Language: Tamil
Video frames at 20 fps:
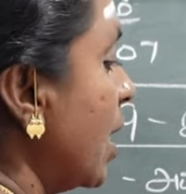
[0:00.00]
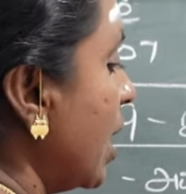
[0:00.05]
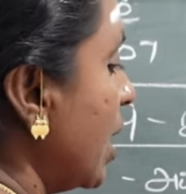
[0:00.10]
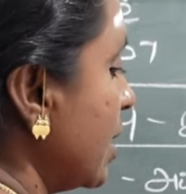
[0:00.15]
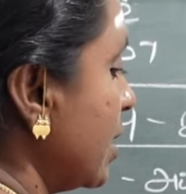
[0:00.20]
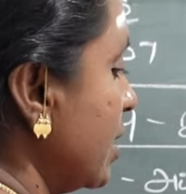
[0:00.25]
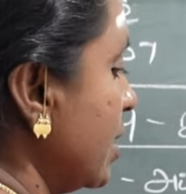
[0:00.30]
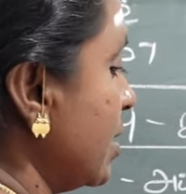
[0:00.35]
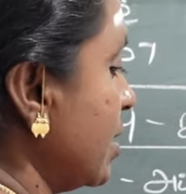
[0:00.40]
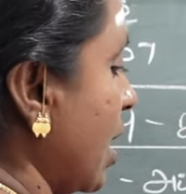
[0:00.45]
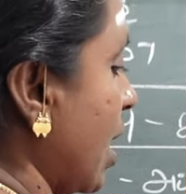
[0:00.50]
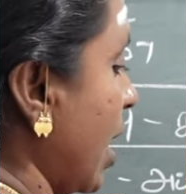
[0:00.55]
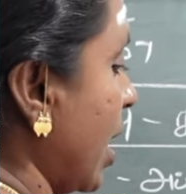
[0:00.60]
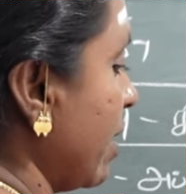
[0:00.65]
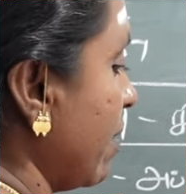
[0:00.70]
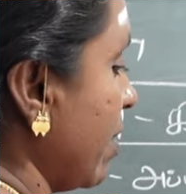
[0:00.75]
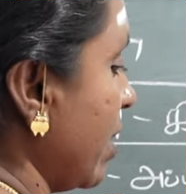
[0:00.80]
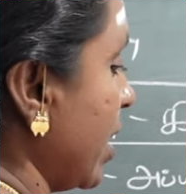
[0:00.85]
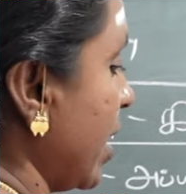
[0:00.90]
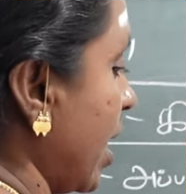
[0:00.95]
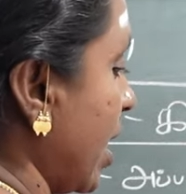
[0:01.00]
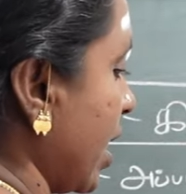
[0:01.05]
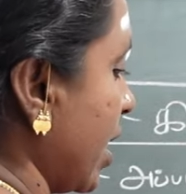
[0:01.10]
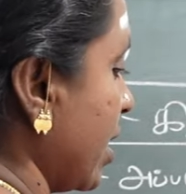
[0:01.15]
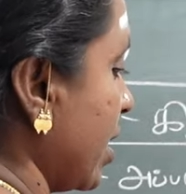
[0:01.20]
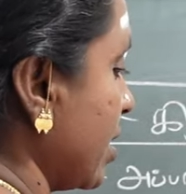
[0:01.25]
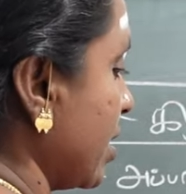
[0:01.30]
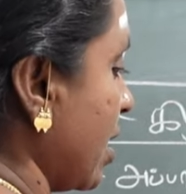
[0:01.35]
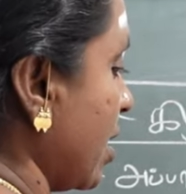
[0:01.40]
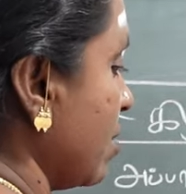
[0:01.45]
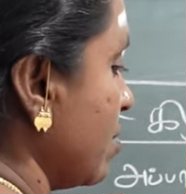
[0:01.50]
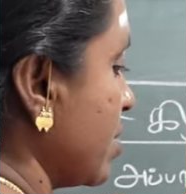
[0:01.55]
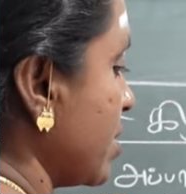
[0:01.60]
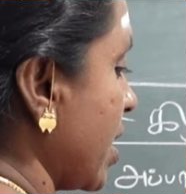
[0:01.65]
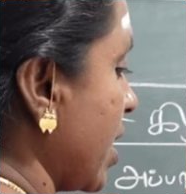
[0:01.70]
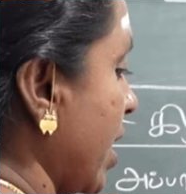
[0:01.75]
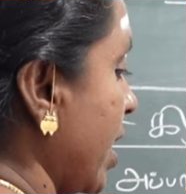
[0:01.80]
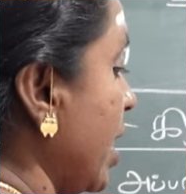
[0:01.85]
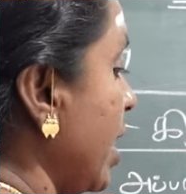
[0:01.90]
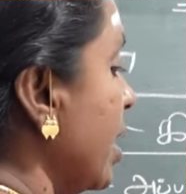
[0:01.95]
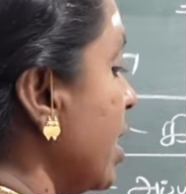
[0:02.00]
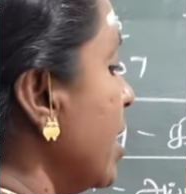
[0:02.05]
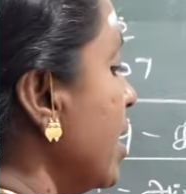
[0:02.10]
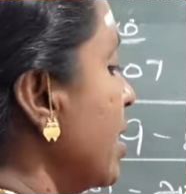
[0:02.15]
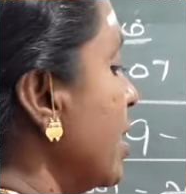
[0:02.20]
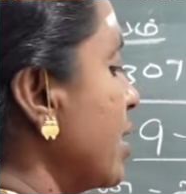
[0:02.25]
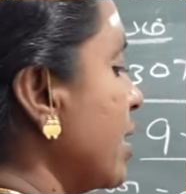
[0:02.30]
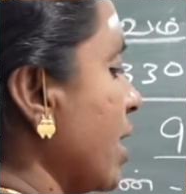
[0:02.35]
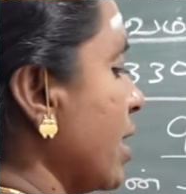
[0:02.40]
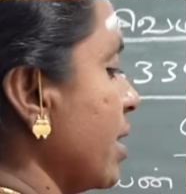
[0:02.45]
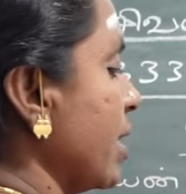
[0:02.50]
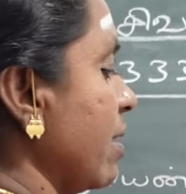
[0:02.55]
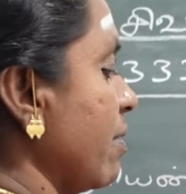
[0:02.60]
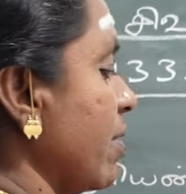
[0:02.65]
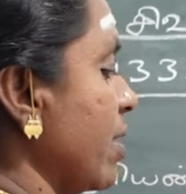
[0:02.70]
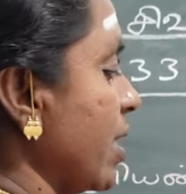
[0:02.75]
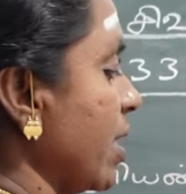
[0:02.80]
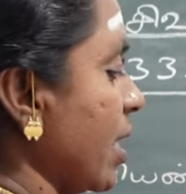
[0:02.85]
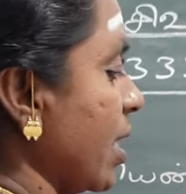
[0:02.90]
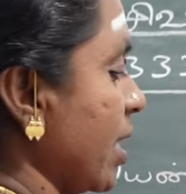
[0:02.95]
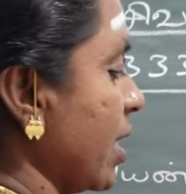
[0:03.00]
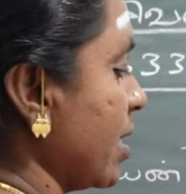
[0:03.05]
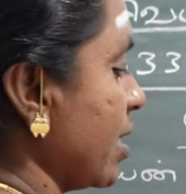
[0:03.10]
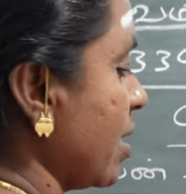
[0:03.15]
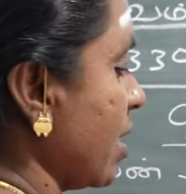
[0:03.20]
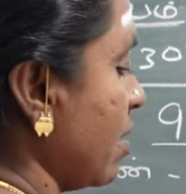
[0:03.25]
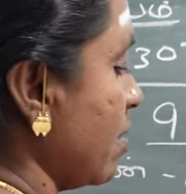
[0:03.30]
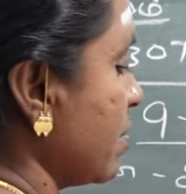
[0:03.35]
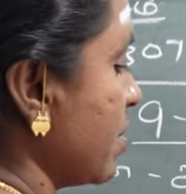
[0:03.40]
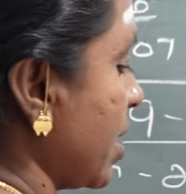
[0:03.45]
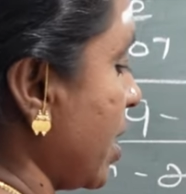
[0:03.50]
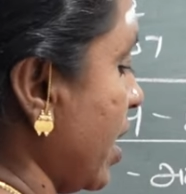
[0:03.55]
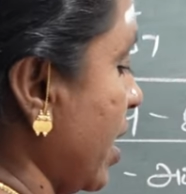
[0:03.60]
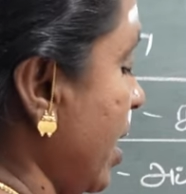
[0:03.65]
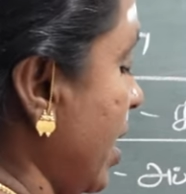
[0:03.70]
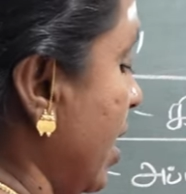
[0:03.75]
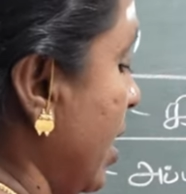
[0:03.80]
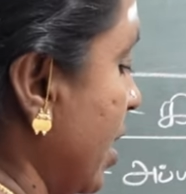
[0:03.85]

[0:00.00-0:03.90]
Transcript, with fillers: அது தாய் வழியாக இருந்தாலும் சரி தந்தை வழியாக இருந்தாலும் சரி